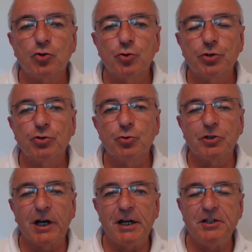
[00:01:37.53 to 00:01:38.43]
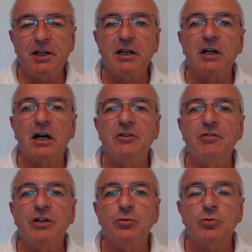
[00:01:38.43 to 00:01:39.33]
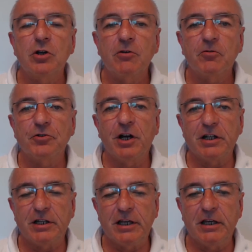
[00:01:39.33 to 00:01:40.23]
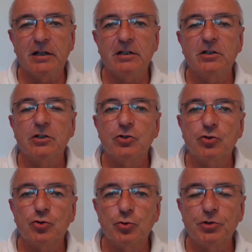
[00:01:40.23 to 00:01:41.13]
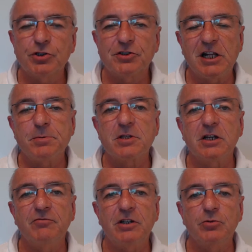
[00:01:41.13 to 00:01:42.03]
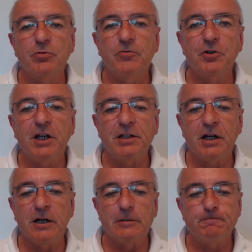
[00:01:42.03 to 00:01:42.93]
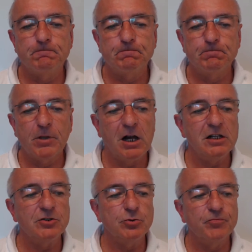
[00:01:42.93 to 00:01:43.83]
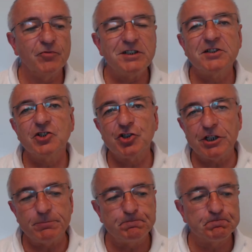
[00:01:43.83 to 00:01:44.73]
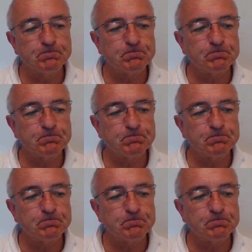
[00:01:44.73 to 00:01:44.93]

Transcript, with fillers: durch nur dreitägige Anwendung von Agilcare, durch Selbstanwendung von Herrn A. Also, was ist geschehen?